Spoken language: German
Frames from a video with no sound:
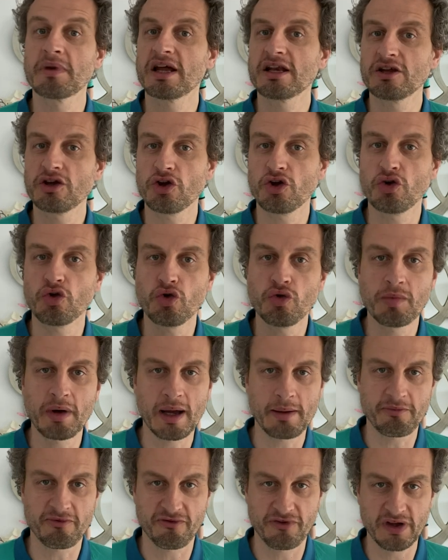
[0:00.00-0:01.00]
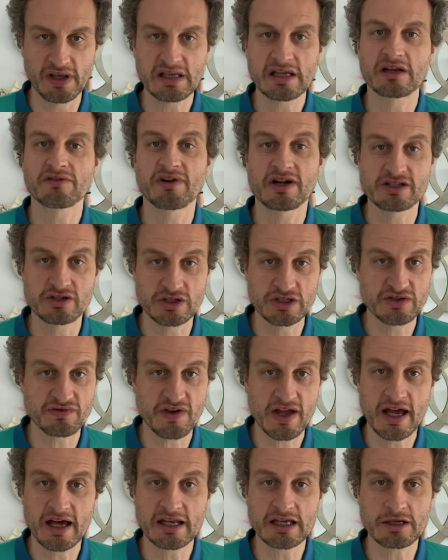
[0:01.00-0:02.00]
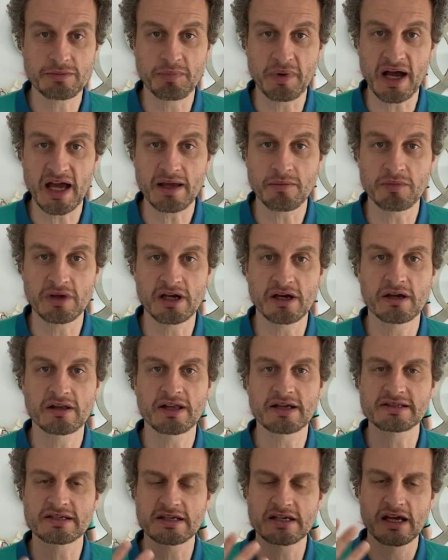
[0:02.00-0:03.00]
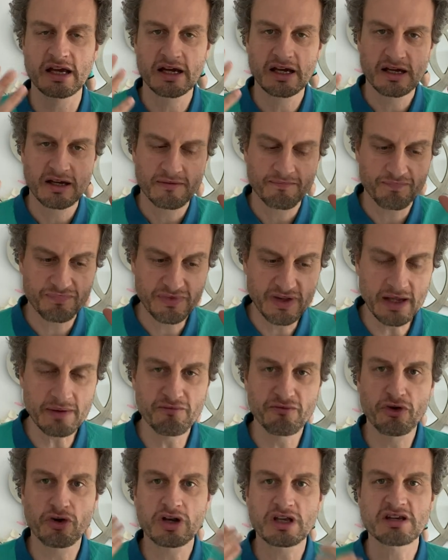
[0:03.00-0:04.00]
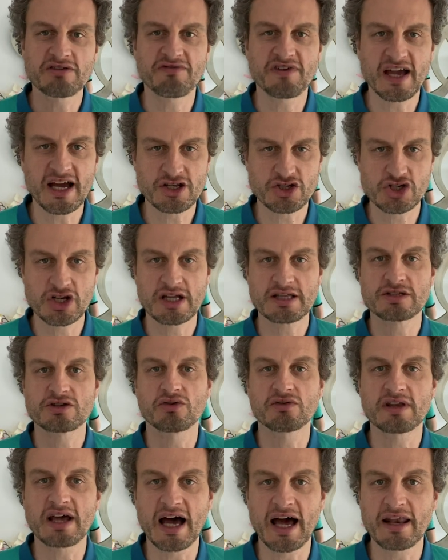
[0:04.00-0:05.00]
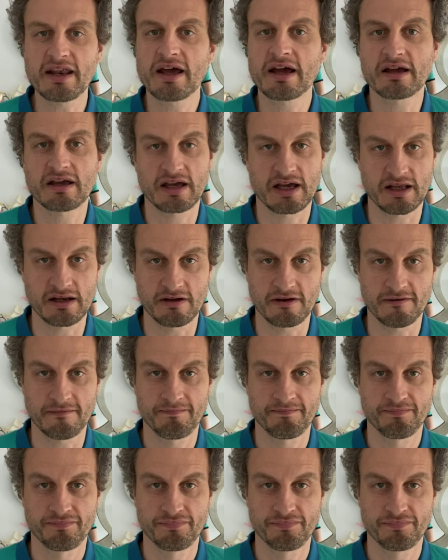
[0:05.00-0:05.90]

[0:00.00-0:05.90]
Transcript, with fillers: mein Gegenüber empfindet, weil sonst wäre er nicht bei mir, dass ich dem wirklich wertschätze und anerkenne.